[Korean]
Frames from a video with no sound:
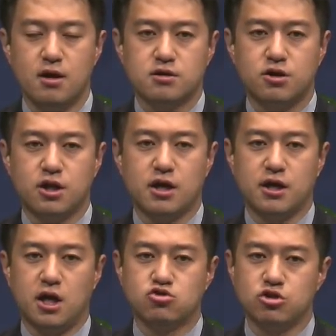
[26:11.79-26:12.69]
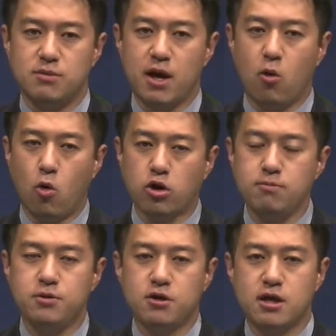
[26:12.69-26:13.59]
그러니까 예수님의
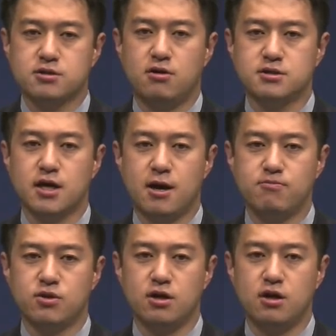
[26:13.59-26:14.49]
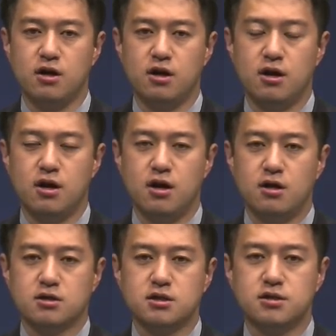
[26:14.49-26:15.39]
오른편에 설 사람들,
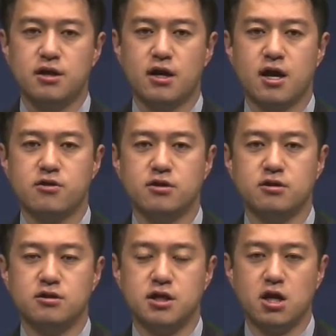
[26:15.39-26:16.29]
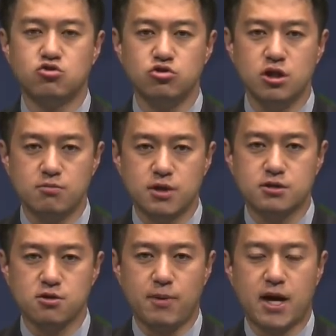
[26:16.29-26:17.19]
그들에게는
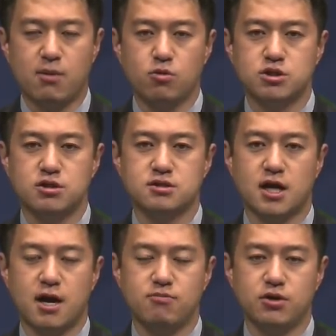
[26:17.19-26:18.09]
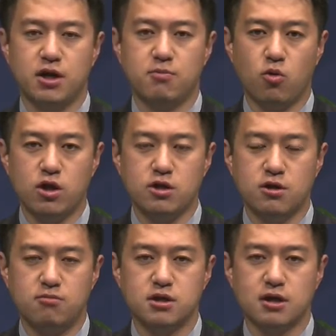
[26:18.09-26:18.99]
예수님께서 바라보시는 사람들이 보이는
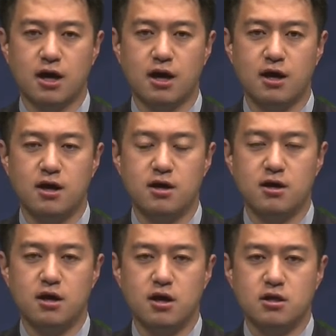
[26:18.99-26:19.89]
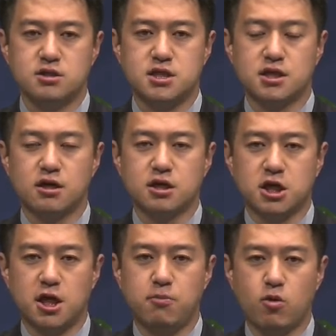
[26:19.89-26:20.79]
겁니다.
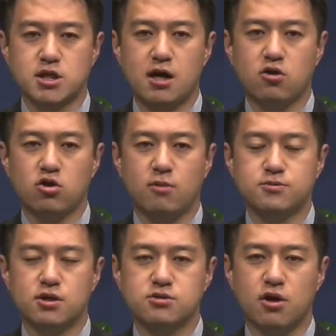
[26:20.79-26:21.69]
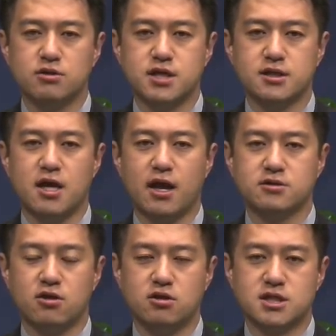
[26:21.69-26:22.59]
지극히 보잘 것 없어서
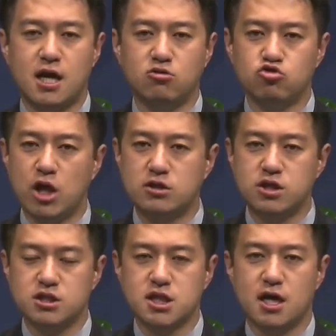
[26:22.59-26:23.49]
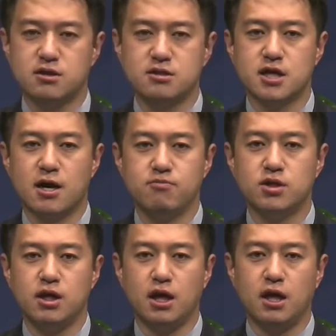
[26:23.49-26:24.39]
세상에서는 잘 눈에 띄지 않는
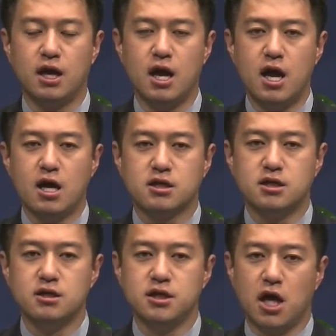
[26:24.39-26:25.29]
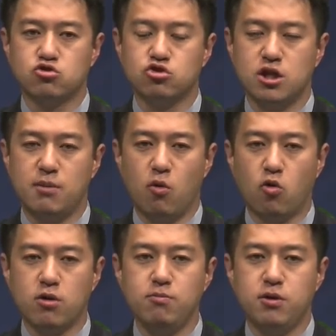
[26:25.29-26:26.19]
사람들이 그 예수님
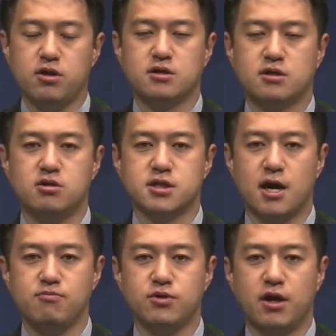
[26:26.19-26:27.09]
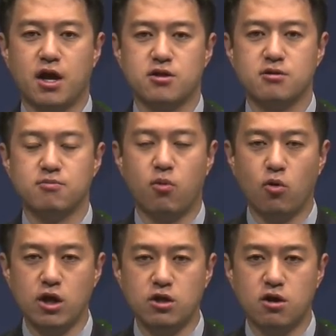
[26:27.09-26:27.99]
오른편에 설 사람들에게는
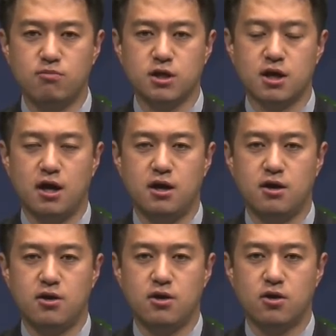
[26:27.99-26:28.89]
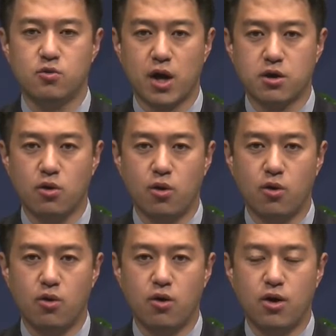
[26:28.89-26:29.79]
보이는 겁니다. 왜요?
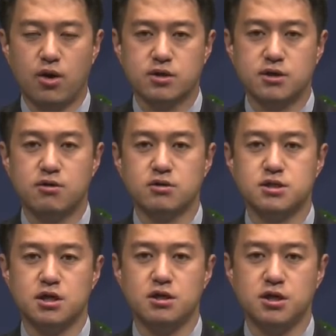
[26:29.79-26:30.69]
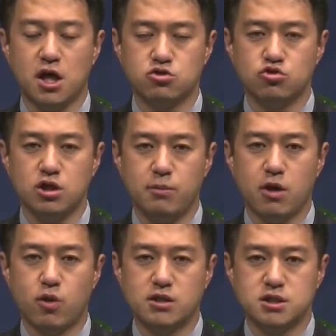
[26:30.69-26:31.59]
그것이
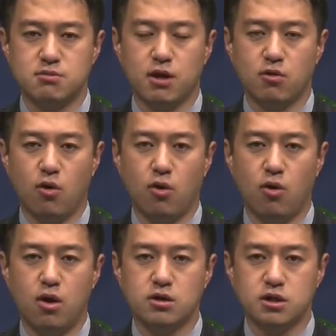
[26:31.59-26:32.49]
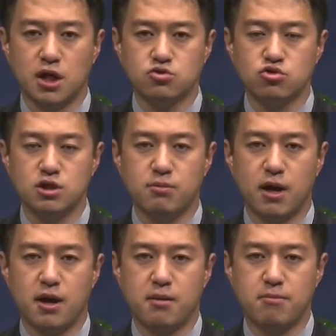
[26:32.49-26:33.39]
예수님의 관심이고
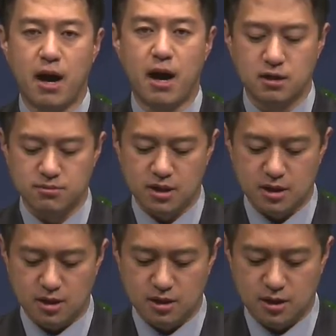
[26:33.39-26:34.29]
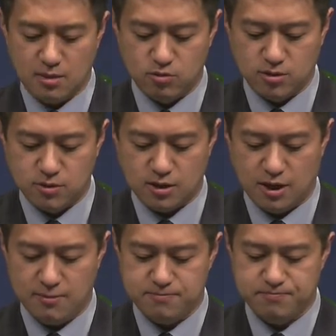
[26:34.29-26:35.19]
예수님의 마음이기
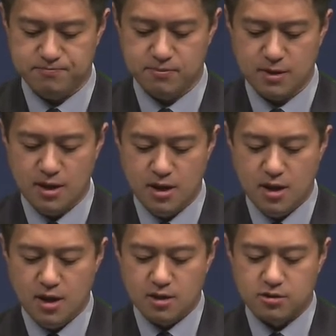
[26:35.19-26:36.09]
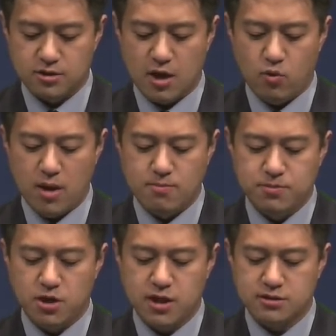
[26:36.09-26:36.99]
때문입니다. 그러나
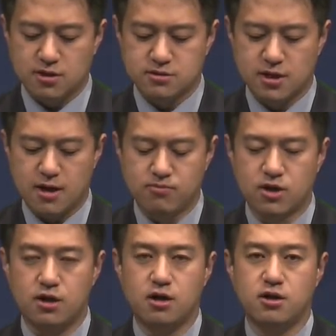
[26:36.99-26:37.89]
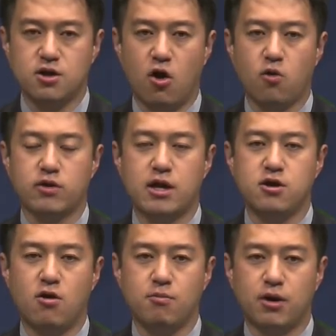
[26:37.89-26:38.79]
왼편에 선 사람들, 영원한
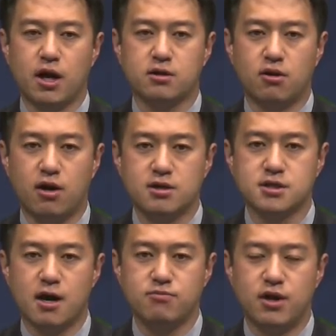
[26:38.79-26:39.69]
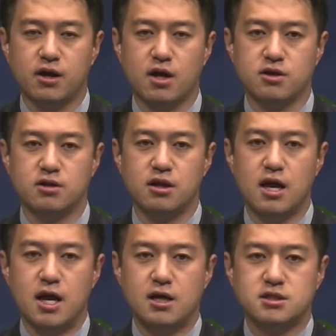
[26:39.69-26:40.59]
형벌에 들어갈 사람들에게는
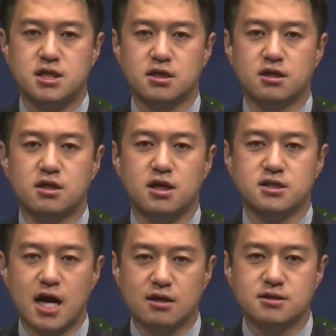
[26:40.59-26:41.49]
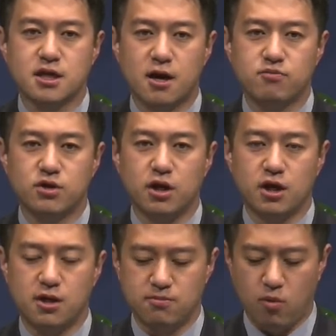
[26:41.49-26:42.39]
지극히 작은
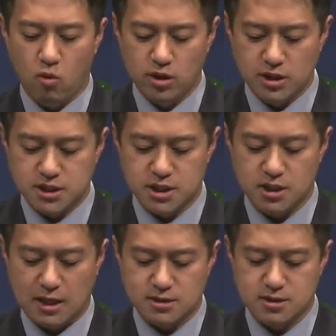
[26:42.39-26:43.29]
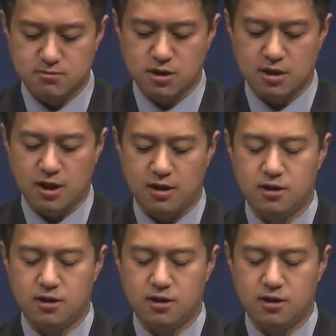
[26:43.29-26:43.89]
사람들이 보이지 않습니다.